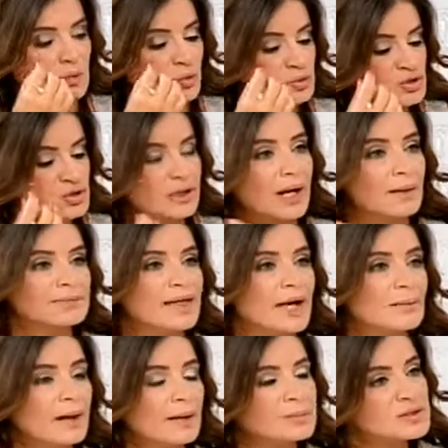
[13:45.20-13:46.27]
موشن عم
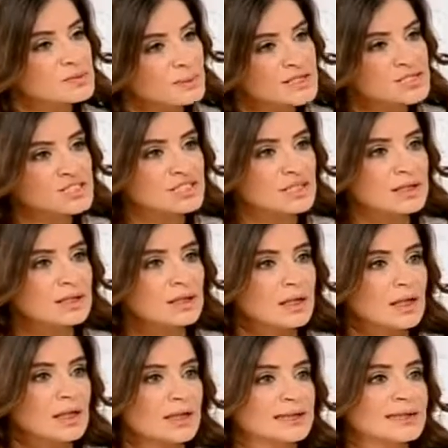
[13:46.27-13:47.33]
عم بتمشي
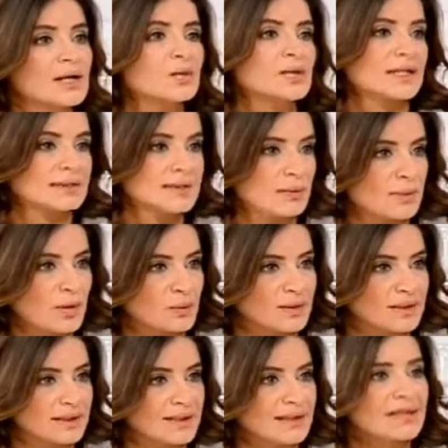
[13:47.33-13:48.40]
الدورة
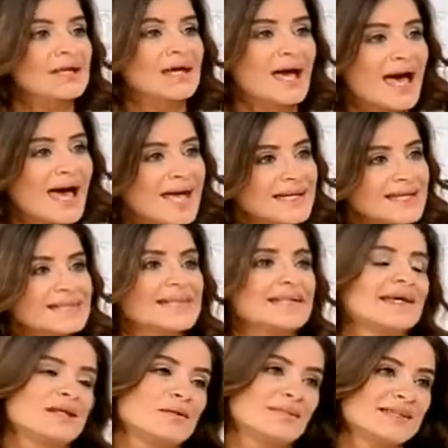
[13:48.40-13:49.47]
الدموية آه هيدي
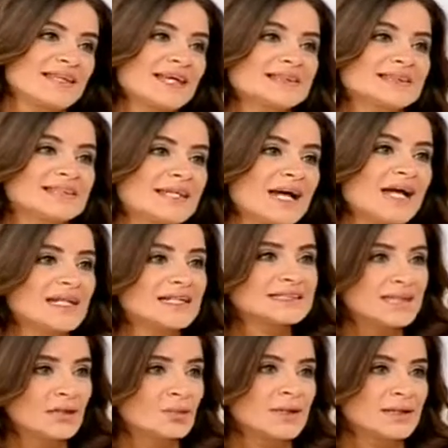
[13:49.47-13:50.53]
يلي أوكي. بتأثر على
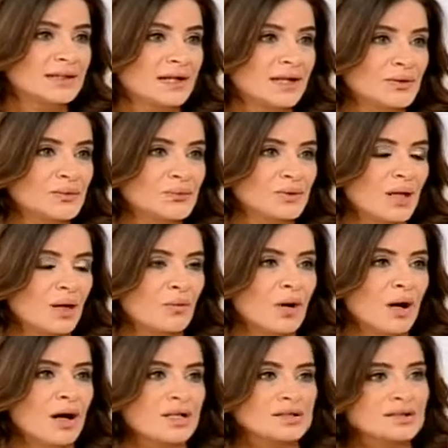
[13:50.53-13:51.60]
سواد العيون
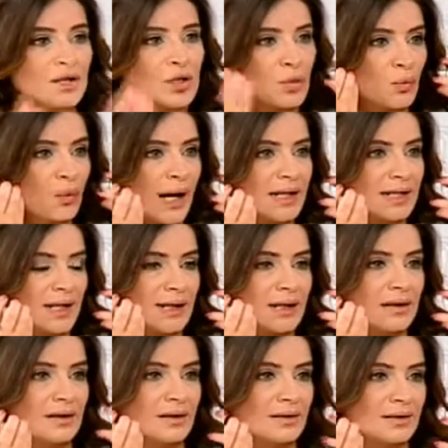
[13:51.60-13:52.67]
أوقات وعلى
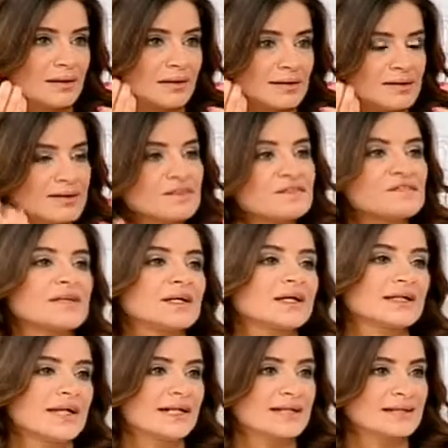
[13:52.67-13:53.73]
التنفيخ
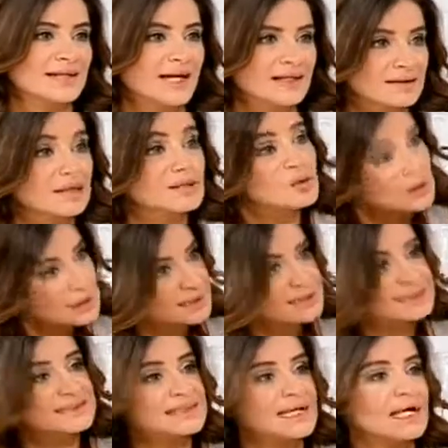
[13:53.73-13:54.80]
يلي يعني. تحت
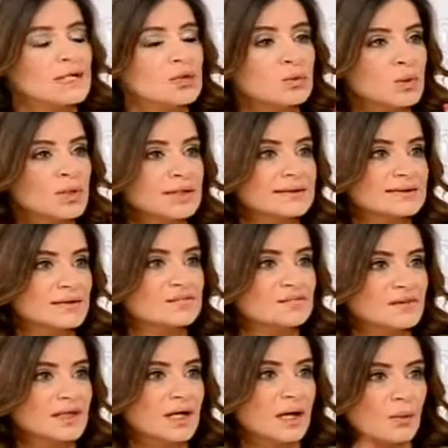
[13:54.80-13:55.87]
السرن
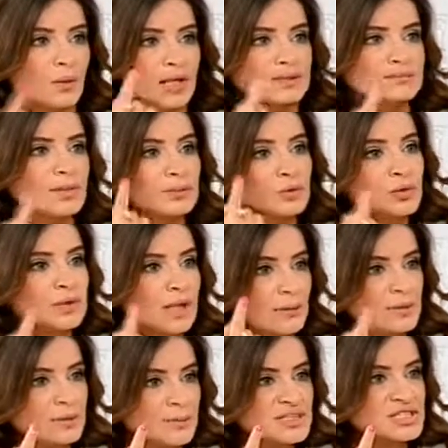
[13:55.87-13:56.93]
والتنفيخ اوقات ما بنكون
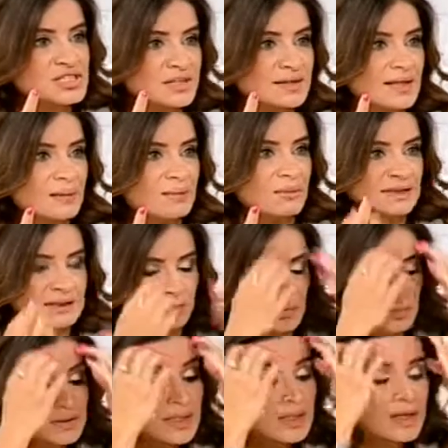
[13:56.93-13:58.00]
عم نمشي الدم
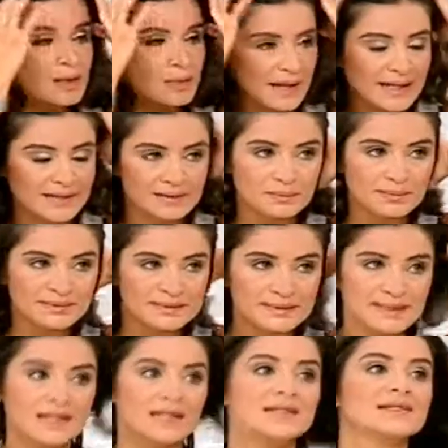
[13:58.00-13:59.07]
مزبوط هيدي
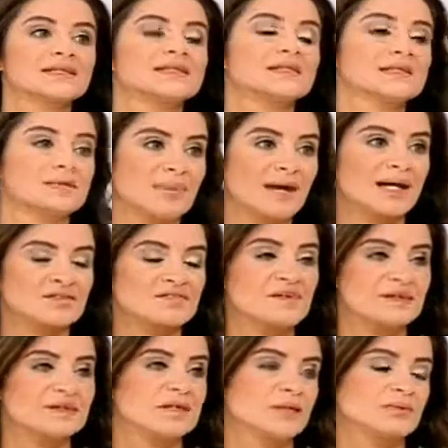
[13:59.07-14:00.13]
بتساعد كثير بعد
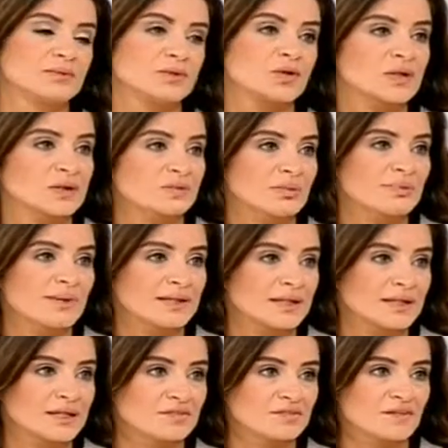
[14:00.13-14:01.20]
فتره بالدغري
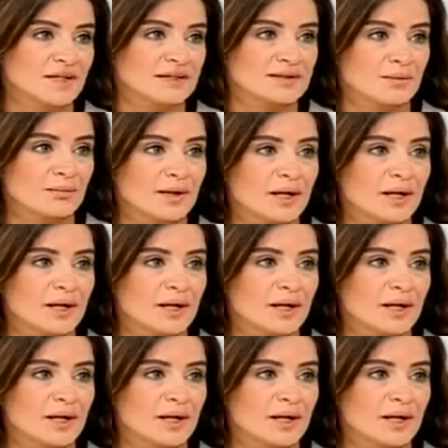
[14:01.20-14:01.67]
ببين الايفكت آه،